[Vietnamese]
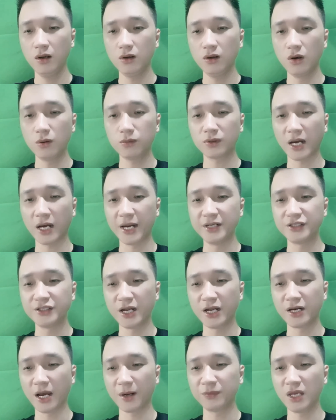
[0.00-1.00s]
Lúc này
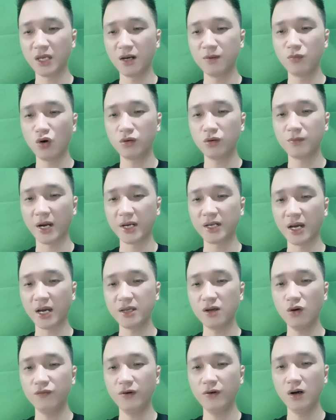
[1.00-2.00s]
trên Nam Thiên Môn bảy đại
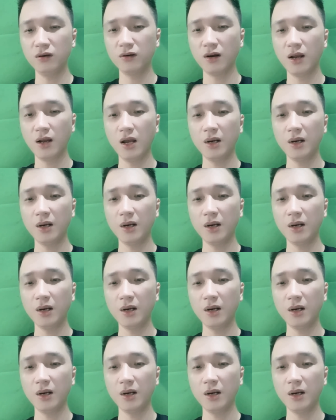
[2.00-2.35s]
yêu vương,